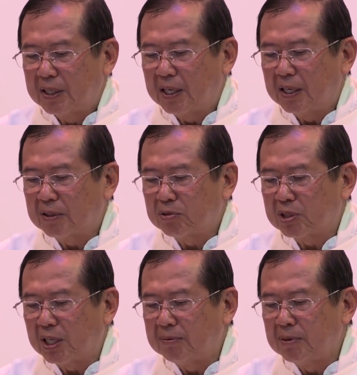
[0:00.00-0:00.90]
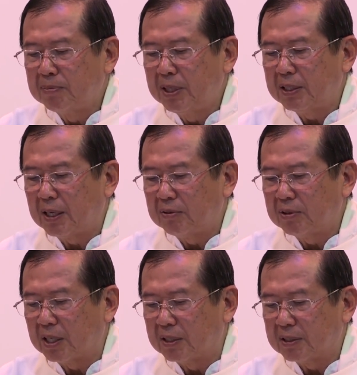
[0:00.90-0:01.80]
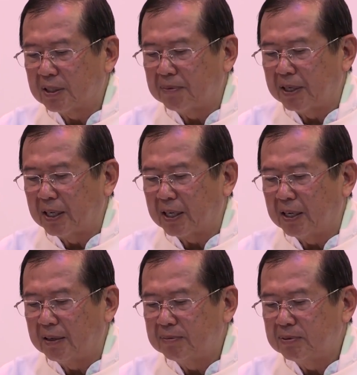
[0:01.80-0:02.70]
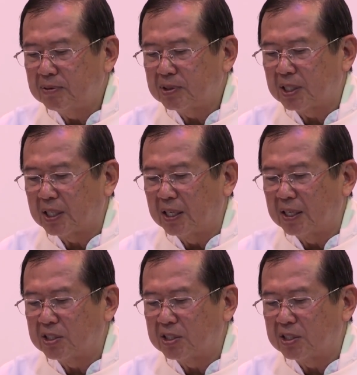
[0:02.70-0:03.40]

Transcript: karena aku telah memberitahukan kepada kamu segala